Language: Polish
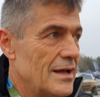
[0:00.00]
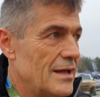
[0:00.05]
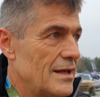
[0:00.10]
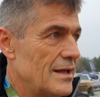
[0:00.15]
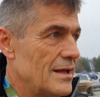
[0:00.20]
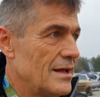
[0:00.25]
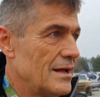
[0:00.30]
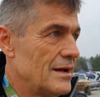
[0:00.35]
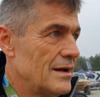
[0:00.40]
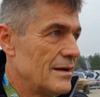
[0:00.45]

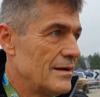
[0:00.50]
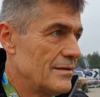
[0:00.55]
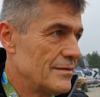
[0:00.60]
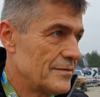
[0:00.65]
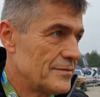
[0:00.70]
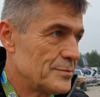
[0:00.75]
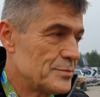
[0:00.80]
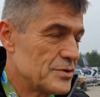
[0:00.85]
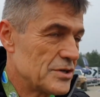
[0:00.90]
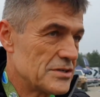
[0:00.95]

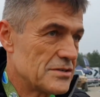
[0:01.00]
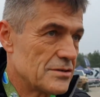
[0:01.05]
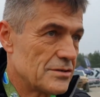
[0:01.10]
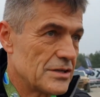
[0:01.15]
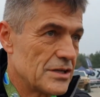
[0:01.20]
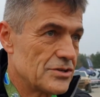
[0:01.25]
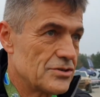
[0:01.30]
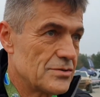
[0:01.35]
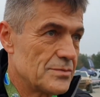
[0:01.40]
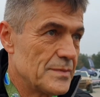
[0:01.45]
E, przez to
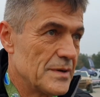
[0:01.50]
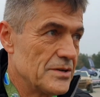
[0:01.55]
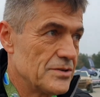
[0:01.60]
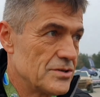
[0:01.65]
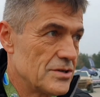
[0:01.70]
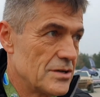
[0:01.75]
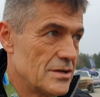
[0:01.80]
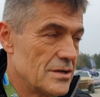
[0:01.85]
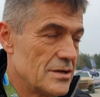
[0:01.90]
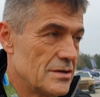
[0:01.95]
też
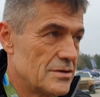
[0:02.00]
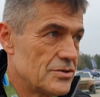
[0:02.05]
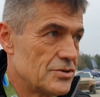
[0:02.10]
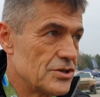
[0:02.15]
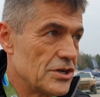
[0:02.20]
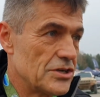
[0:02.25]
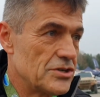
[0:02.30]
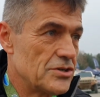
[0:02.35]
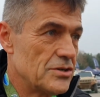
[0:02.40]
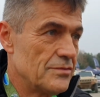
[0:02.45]
będzie
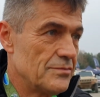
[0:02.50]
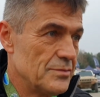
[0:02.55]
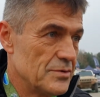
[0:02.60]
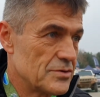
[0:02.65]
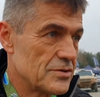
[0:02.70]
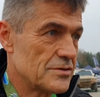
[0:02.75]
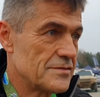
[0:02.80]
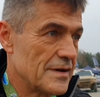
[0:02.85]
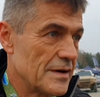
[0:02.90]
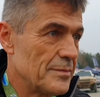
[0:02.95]
trzeci w
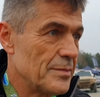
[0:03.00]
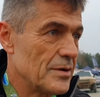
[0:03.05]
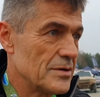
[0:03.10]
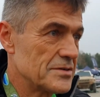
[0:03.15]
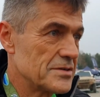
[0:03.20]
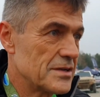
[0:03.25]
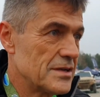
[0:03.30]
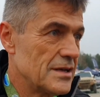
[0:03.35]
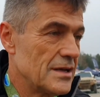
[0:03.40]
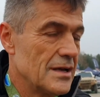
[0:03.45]
Mistrzostwach
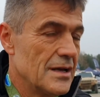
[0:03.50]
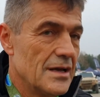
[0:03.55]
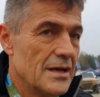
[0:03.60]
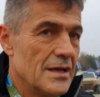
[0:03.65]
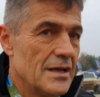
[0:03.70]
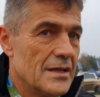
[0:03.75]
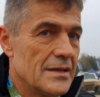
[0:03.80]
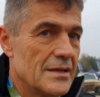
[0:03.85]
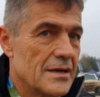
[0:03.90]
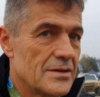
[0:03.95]
Polski.
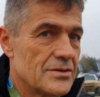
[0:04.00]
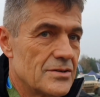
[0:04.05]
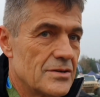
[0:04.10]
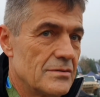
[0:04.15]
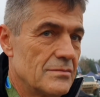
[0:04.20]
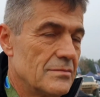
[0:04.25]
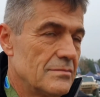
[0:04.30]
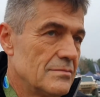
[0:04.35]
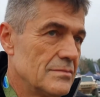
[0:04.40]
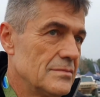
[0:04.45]

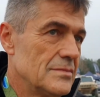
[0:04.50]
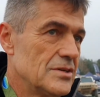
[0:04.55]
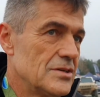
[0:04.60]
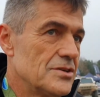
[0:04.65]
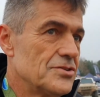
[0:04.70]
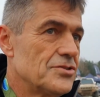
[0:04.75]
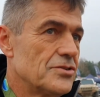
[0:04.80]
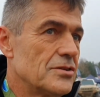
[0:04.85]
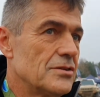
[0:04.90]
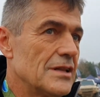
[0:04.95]
Także
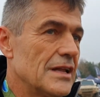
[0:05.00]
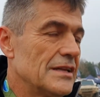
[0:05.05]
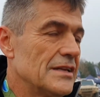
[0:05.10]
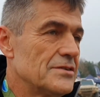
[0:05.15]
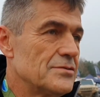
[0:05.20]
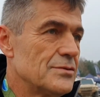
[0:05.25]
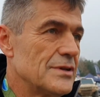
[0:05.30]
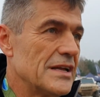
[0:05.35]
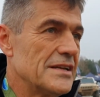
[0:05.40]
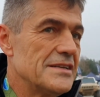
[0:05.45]
myślę, że to dla
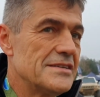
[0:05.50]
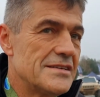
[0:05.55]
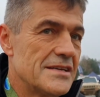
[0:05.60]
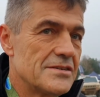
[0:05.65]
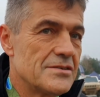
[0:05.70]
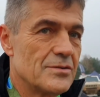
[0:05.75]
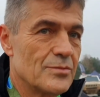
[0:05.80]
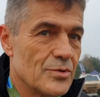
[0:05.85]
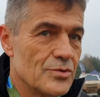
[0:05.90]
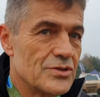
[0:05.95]
nas udany
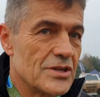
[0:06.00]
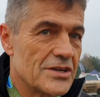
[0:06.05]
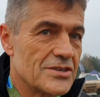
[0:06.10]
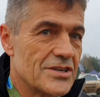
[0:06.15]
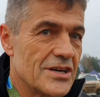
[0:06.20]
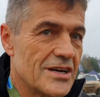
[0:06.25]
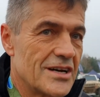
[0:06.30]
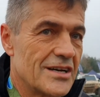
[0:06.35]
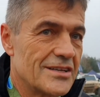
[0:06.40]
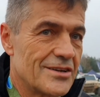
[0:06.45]
sezon, bo już tak
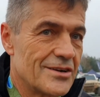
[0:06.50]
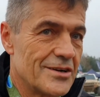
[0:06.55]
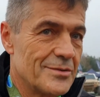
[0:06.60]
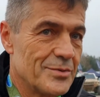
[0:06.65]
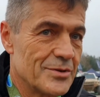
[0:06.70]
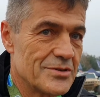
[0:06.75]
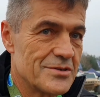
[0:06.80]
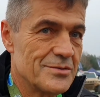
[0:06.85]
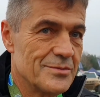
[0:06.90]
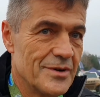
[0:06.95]
trzeba trochę
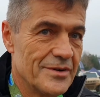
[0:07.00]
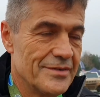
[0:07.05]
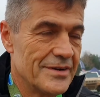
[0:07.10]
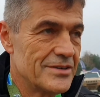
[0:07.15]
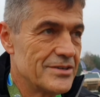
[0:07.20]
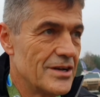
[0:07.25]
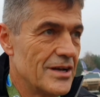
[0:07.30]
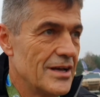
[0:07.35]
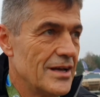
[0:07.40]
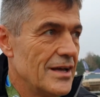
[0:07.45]

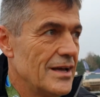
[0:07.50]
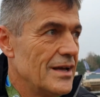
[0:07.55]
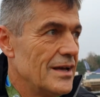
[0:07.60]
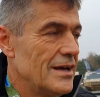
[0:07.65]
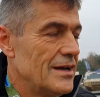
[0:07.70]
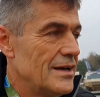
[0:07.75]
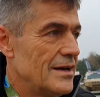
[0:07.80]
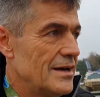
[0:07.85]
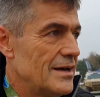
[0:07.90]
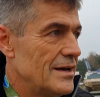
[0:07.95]
podsumować.
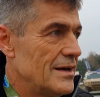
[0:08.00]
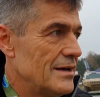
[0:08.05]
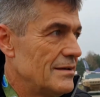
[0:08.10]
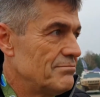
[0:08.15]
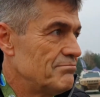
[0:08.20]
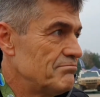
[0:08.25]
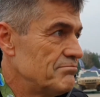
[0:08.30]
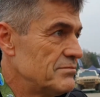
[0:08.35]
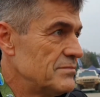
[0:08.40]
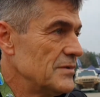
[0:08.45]
E,
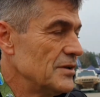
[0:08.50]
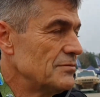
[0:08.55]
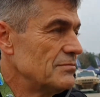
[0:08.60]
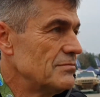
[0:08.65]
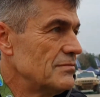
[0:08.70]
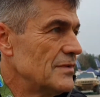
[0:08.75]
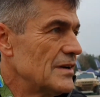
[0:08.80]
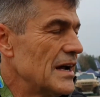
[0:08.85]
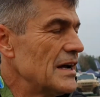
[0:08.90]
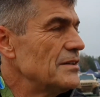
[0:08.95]
no,
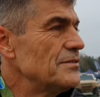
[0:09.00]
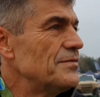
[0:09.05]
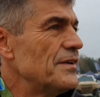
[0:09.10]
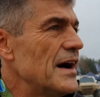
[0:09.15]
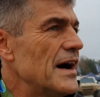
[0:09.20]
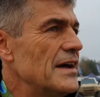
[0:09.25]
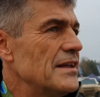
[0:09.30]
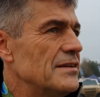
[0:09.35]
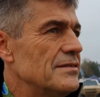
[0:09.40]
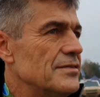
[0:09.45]

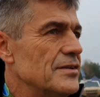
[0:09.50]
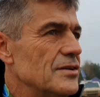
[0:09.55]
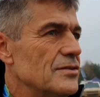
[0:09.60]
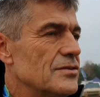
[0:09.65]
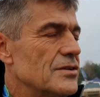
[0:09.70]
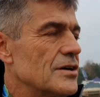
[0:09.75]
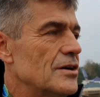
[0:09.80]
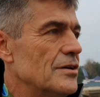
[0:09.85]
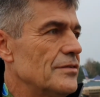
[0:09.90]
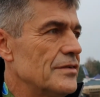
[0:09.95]
fine,
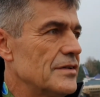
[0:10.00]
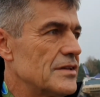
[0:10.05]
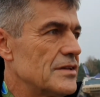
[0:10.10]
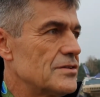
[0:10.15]
wyjątkowy.